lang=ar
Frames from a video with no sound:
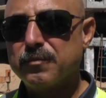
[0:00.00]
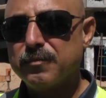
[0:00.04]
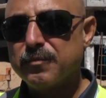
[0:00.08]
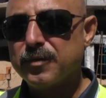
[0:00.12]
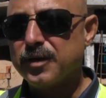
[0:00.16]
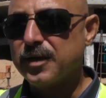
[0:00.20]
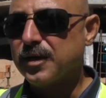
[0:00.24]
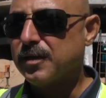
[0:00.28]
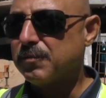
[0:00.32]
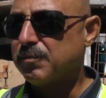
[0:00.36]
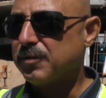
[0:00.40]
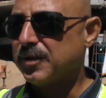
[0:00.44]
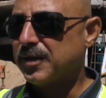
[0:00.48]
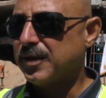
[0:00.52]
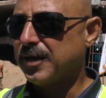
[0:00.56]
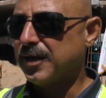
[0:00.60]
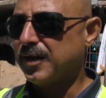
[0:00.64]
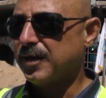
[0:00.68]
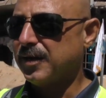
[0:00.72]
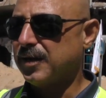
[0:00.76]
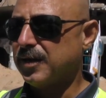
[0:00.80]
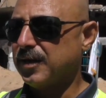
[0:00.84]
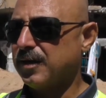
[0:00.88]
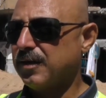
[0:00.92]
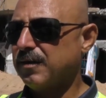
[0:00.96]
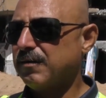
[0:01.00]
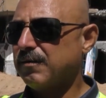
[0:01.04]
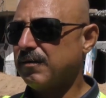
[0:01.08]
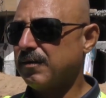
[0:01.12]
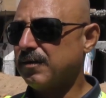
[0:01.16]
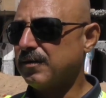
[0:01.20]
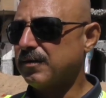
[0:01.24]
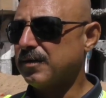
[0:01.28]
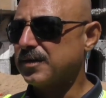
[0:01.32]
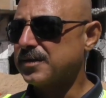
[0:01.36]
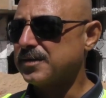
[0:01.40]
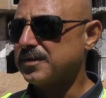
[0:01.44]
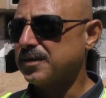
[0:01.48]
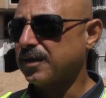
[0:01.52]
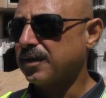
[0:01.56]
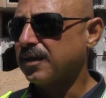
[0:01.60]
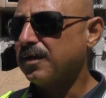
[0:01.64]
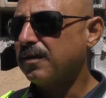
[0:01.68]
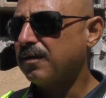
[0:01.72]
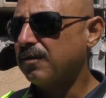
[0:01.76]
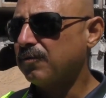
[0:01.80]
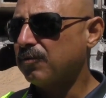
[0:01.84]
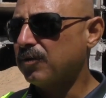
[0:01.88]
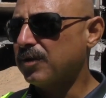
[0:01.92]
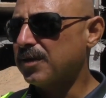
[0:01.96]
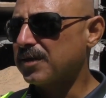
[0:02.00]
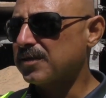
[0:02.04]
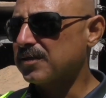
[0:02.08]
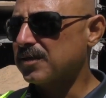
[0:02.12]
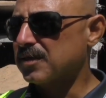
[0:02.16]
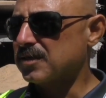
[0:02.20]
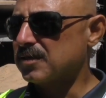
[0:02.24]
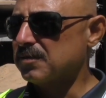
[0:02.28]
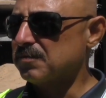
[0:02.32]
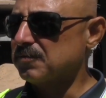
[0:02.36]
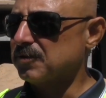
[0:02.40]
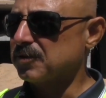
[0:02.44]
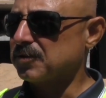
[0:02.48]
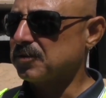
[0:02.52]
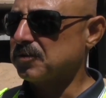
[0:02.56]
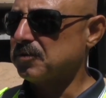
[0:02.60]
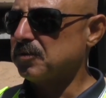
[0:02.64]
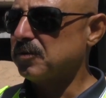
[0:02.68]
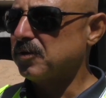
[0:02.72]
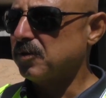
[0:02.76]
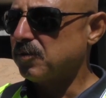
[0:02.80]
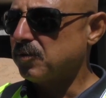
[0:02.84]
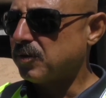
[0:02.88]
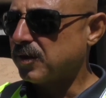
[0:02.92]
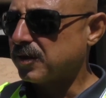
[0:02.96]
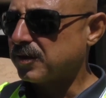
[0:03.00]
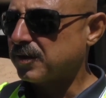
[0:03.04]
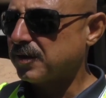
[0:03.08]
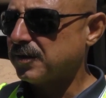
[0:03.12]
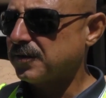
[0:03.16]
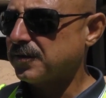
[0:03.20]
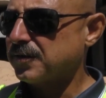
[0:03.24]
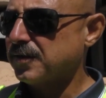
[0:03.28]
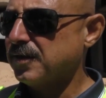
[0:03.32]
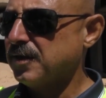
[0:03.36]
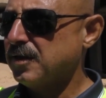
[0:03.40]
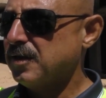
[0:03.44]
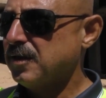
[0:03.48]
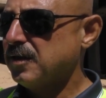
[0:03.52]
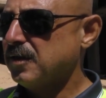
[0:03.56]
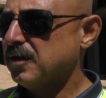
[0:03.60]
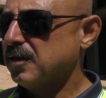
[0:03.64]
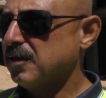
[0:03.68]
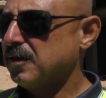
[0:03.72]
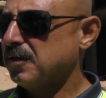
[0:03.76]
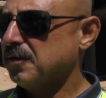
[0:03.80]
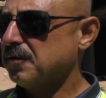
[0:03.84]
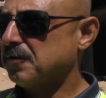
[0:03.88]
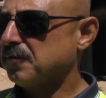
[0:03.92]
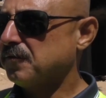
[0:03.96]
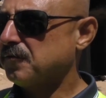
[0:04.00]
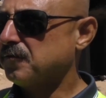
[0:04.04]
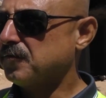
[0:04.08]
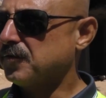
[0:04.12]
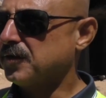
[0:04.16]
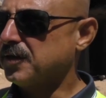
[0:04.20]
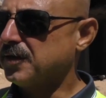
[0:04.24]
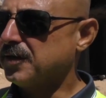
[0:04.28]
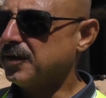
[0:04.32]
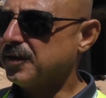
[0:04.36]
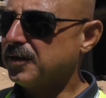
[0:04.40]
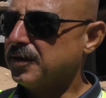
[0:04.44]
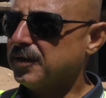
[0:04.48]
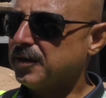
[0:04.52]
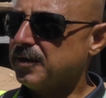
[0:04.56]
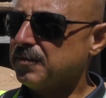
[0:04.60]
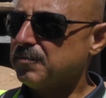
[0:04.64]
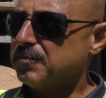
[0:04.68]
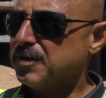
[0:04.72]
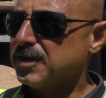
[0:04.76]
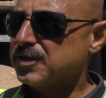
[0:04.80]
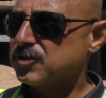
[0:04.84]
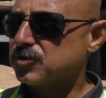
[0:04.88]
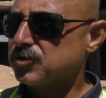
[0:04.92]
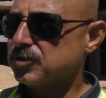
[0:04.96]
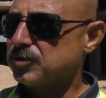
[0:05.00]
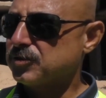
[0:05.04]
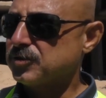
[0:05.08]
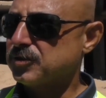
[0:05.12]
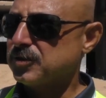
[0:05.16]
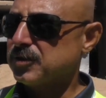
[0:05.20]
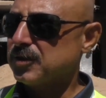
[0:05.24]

من البداية نستغل ونستثمر كل الوقت في مزج